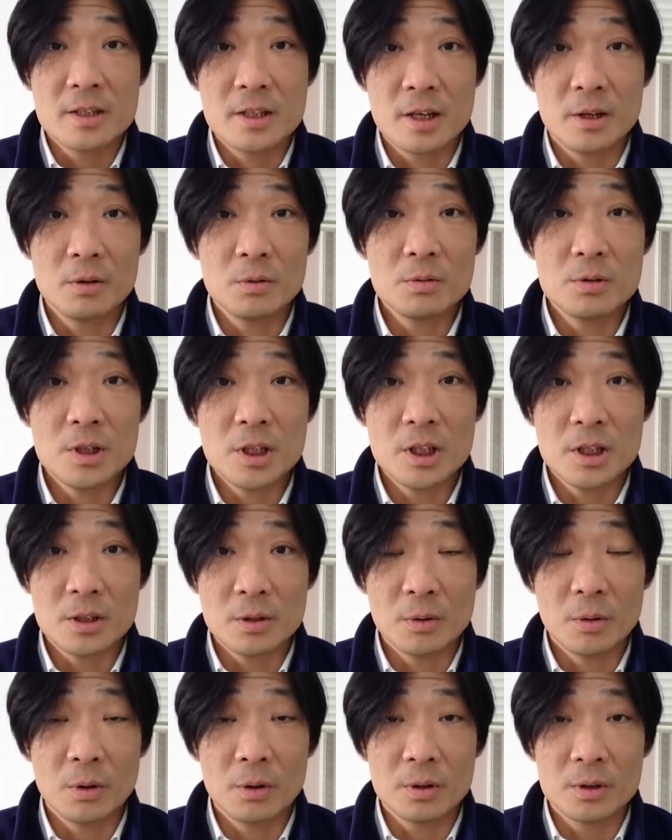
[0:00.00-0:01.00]

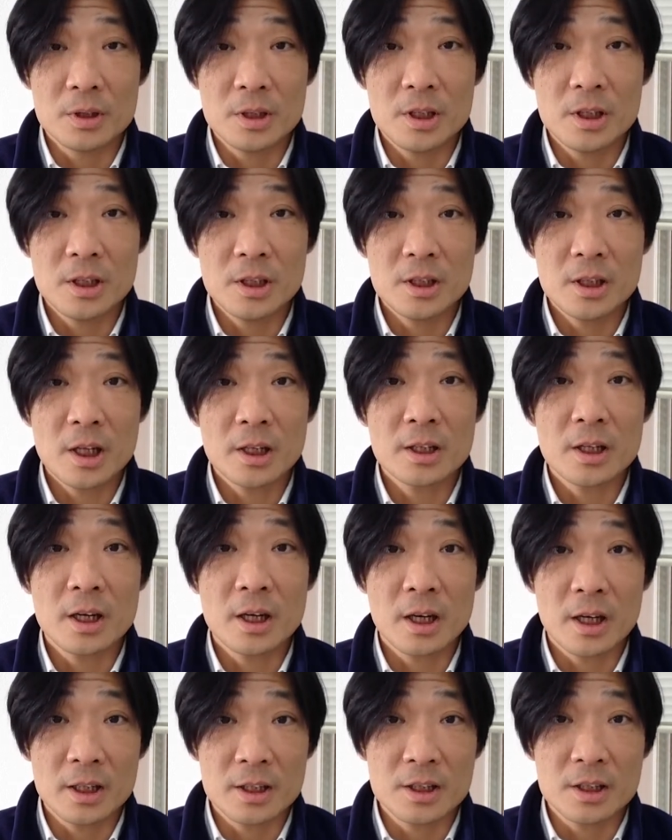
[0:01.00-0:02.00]

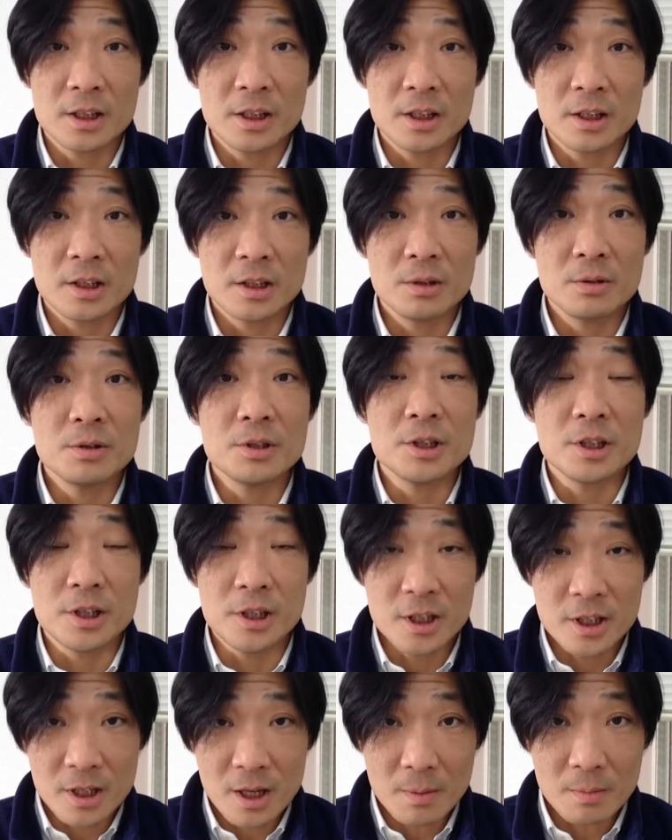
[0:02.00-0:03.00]

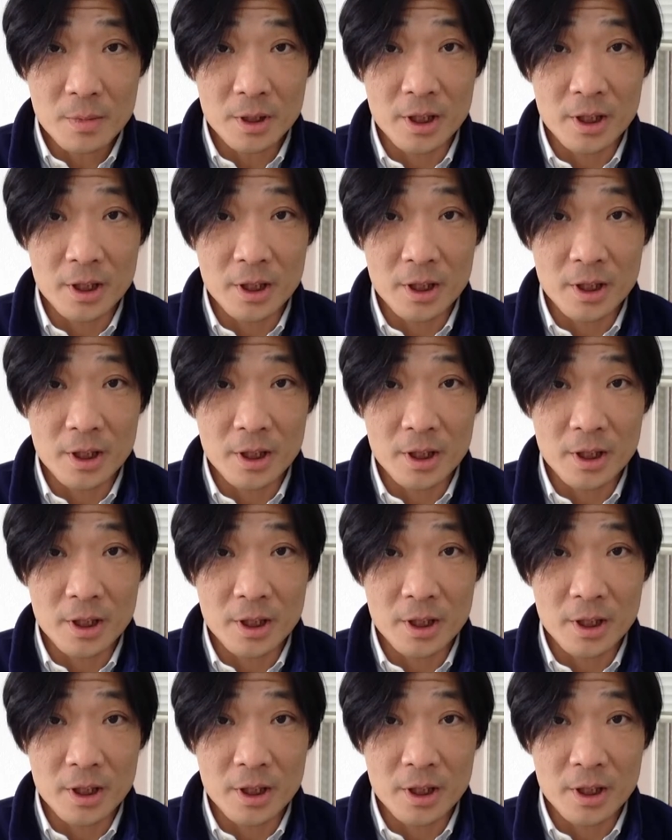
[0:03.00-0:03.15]
025-278-9123